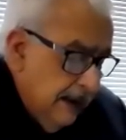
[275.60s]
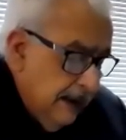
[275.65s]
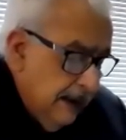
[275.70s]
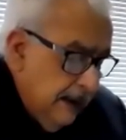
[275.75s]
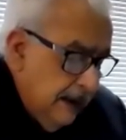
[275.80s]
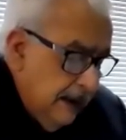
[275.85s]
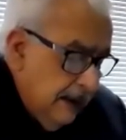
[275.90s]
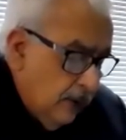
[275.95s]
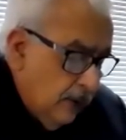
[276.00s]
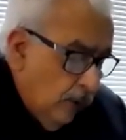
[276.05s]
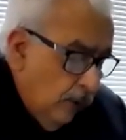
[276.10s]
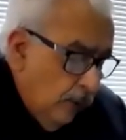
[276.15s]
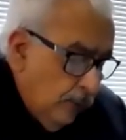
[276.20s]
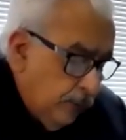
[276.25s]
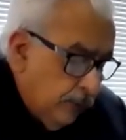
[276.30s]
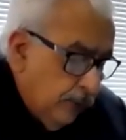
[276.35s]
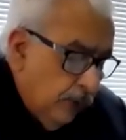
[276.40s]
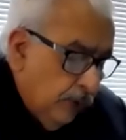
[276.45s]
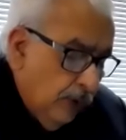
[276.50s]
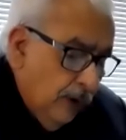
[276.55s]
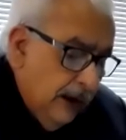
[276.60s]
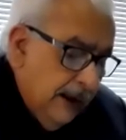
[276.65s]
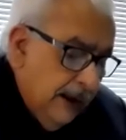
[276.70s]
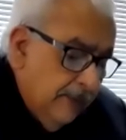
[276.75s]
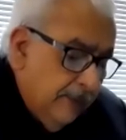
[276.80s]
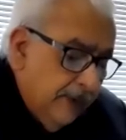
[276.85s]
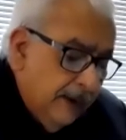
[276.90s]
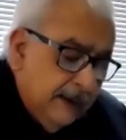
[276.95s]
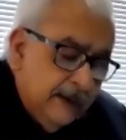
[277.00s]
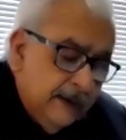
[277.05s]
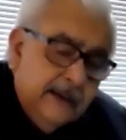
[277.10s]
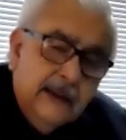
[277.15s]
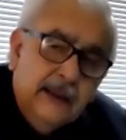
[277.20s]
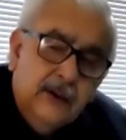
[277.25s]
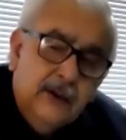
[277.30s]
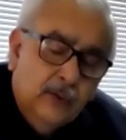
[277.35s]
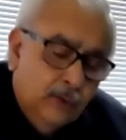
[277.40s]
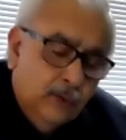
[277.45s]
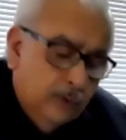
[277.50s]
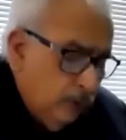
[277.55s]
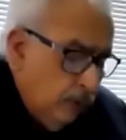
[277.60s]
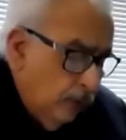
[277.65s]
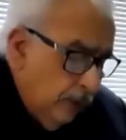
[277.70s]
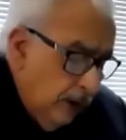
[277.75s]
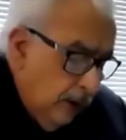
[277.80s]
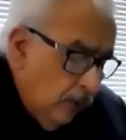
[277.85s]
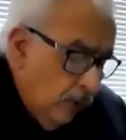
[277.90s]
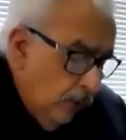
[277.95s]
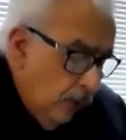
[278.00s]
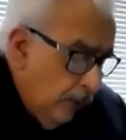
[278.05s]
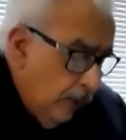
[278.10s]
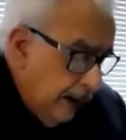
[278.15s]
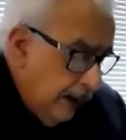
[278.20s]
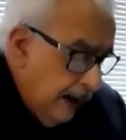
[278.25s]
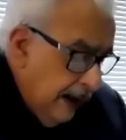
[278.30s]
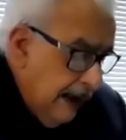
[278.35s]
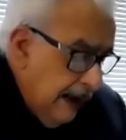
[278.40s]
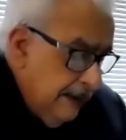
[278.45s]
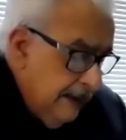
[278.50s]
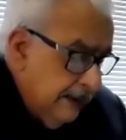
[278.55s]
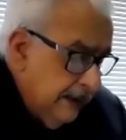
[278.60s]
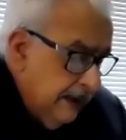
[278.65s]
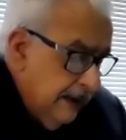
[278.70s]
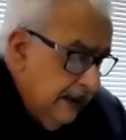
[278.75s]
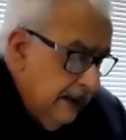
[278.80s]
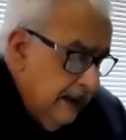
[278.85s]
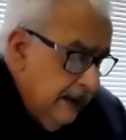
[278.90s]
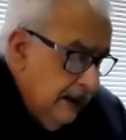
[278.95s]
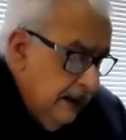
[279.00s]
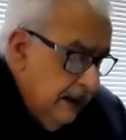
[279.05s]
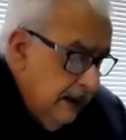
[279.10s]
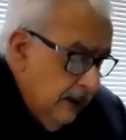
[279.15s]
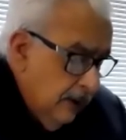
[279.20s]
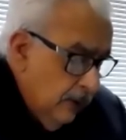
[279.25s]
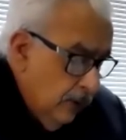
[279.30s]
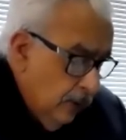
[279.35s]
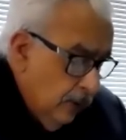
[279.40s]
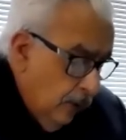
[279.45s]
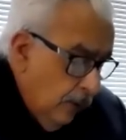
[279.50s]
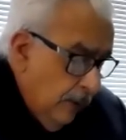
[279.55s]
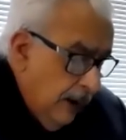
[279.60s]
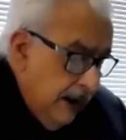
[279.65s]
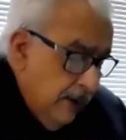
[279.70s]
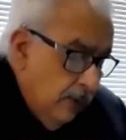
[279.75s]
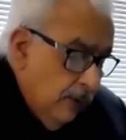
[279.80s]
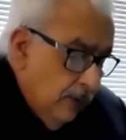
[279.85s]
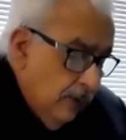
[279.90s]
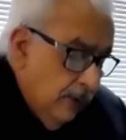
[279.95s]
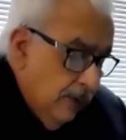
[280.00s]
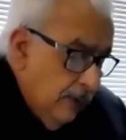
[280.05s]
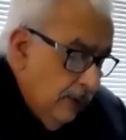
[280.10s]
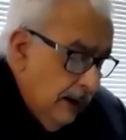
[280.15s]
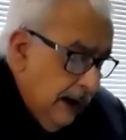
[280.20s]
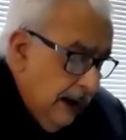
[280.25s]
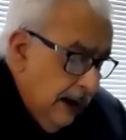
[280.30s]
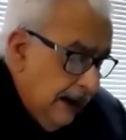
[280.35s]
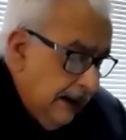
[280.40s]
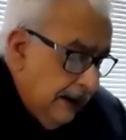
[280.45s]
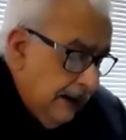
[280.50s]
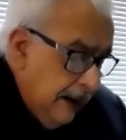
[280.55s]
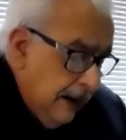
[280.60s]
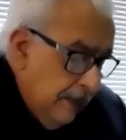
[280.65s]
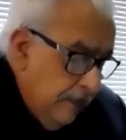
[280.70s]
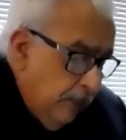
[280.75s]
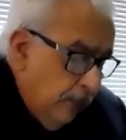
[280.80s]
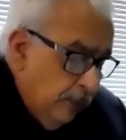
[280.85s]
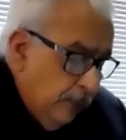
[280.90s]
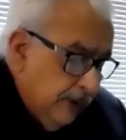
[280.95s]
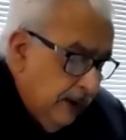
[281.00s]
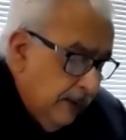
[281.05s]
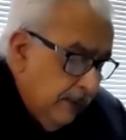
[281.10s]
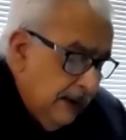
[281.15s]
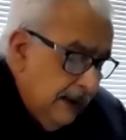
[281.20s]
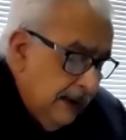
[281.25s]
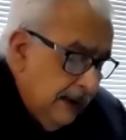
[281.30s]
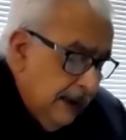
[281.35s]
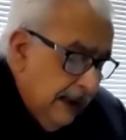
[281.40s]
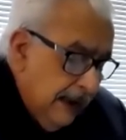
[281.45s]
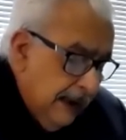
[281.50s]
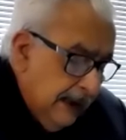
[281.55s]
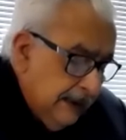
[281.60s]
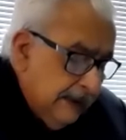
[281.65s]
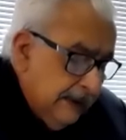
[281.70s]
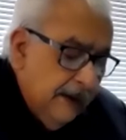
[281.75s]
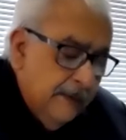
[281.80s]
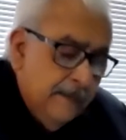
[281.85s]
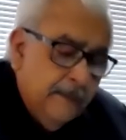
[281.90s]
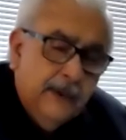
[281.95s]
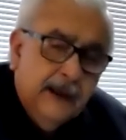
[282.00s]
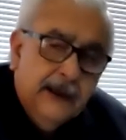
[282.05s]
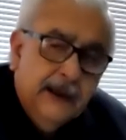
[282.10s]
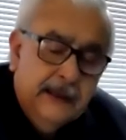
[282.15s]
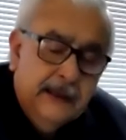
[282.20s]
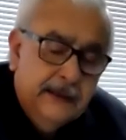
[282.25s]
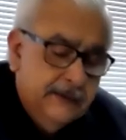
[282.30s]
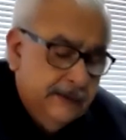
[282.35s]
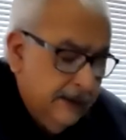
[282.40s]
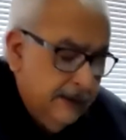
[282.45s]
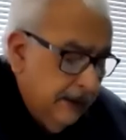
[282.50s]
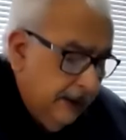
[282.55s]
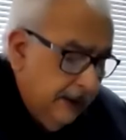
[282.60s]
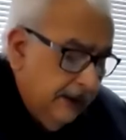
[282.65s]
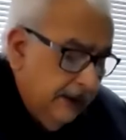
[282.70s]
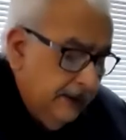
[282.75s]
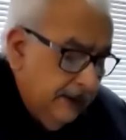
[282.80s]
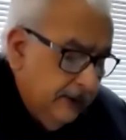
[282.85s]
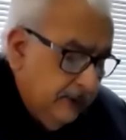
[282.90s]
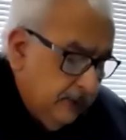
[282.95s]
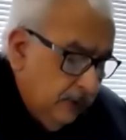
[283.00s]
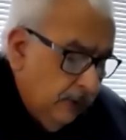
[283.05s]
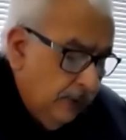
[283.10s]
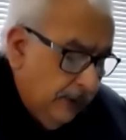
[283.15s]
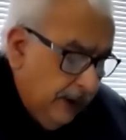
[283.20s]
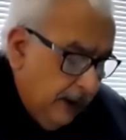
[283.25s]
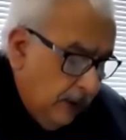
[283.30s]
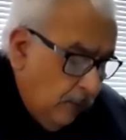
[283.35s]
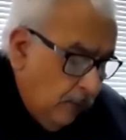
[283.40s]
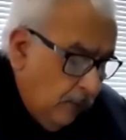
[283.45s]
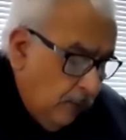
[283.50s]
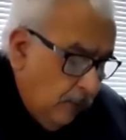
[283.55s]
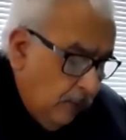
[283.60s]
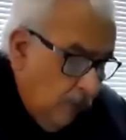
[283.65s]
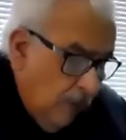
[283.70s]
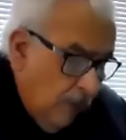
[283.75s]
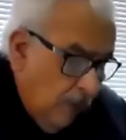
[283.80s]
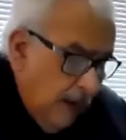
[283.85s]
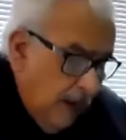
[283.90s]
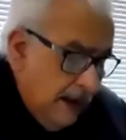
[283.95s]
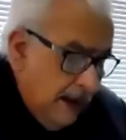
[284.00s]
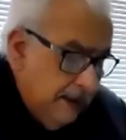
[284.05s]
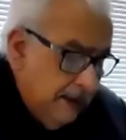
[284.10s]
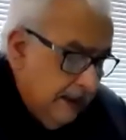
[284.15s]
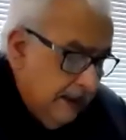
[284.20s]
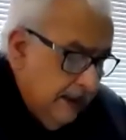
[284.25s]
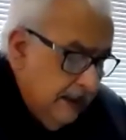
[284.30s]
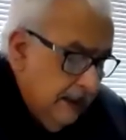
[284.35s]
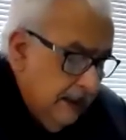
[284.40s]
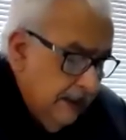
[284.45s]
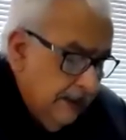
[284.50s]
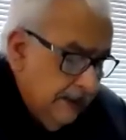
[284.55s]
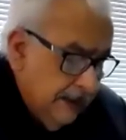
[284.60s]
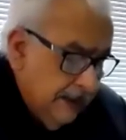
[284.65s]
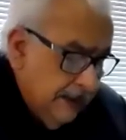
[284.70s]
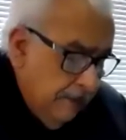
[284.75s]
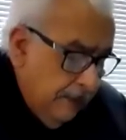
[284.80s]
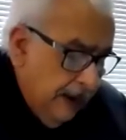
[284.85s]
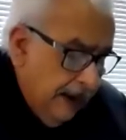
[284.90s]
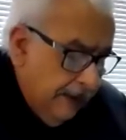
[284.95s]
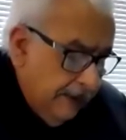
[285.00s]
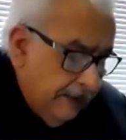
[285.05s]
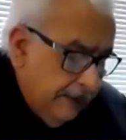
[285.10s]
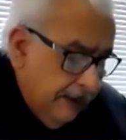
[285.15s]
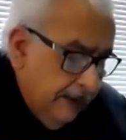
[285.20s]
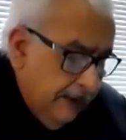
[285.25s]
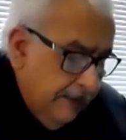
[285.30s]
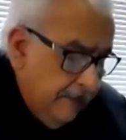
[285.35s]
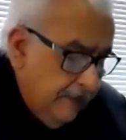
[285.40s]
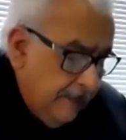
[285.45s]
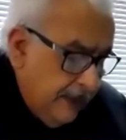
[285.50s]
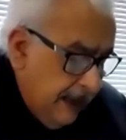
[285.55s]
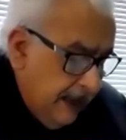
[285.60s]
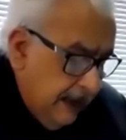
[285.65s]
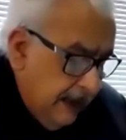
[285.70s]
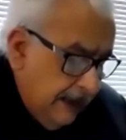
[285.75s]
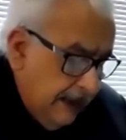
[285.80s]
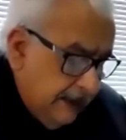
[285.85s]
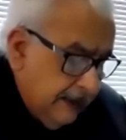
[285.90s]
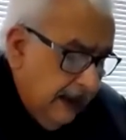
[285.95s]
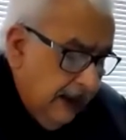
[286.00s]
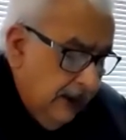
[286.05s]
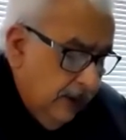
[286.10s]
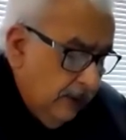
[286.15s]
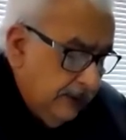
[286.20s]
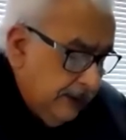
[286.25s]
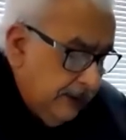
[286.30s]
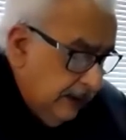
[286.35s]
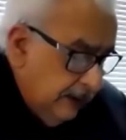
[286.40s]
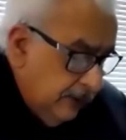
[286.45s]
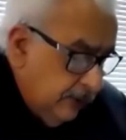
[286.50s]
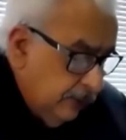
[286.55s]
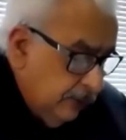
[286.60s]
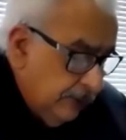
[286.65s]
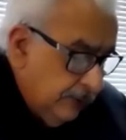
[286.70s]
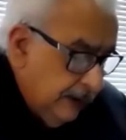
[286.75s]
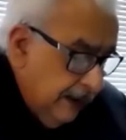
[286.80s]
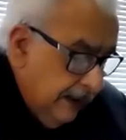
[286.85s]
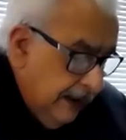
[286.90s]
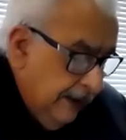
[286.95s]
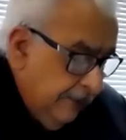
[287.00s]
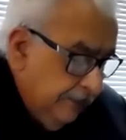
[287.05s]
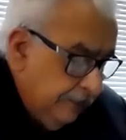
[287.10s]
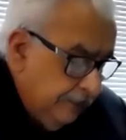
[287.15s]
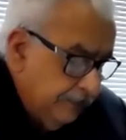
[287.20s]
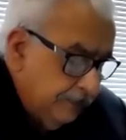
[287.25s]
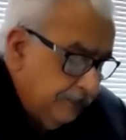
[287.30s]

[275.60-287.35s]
y controles efectivos sobre los gobernantes. Noveno, la responsabilidad, transparencia y rendición de cuentas de parte del Estado hacia la sociedad